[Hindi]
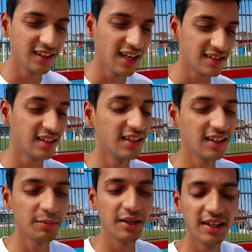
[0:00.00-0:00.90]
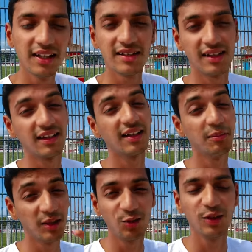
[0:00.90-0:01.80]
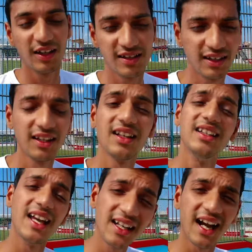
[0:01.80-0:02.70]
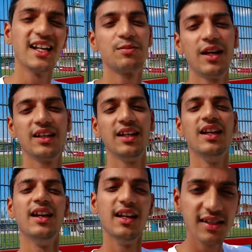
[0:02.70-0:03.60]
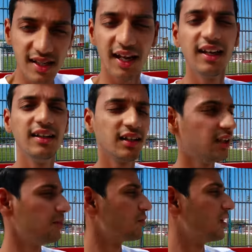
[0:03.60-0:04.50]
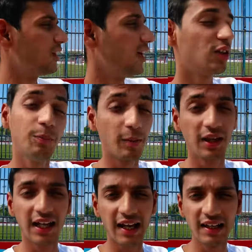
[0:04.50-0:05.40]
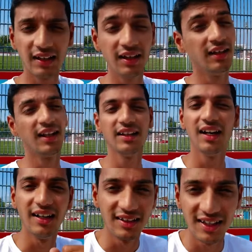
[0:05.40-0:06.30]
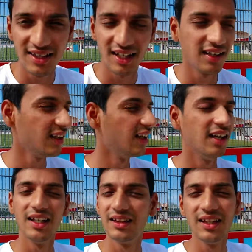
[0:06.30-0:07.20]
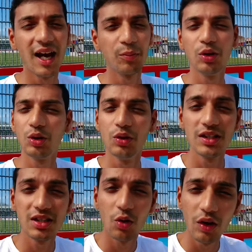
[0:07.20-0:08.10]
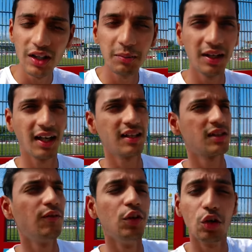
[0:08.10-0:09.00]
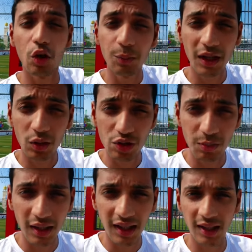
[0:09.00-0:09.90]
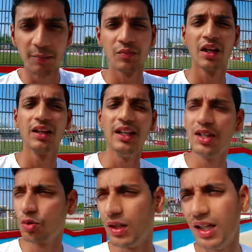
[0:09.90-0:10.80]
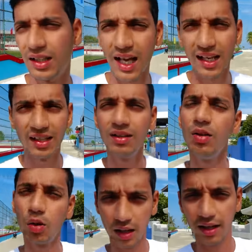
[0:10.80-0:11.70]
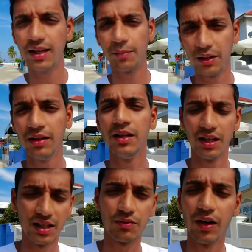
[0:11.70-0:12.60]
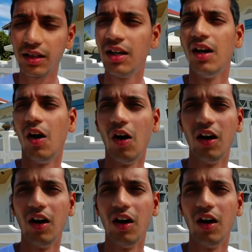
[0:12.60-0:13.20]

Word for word: नहीं है ऐसा नहीं कि मैं नहीं कर सकता था बिल्कुल कर सकता था यही खास बात है इस आईलैंड की कि एक तो पब्लिक आईलैंड है लेकिन अनटच है इतना आपको टूरिस्ट कोई नहीं मिलेगा सिर्फ यूरोप के कुछ मिलेंगे गिने चुने इटालियन लोग हैं यहाँ पे इस वक्त